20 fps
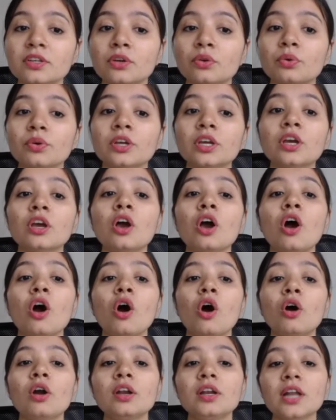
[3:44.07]
करोगे
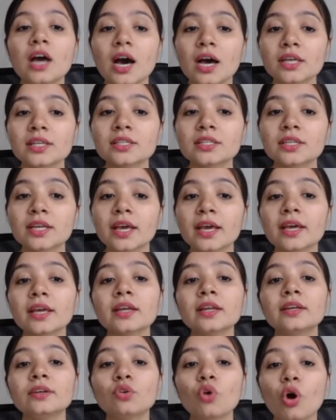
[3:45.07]
और लास्ट है
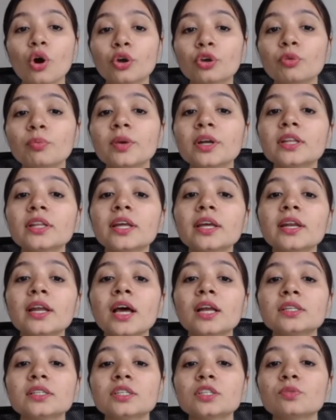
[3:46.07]
डॉक्यूमेंट द
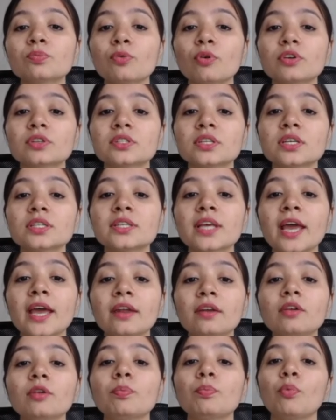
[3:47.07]
एनालिसिस प्रोसेस
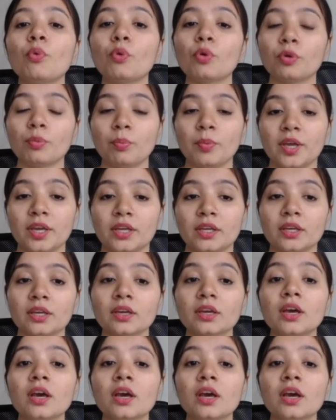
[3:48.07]
एंड रिपोर्ट मेकिंग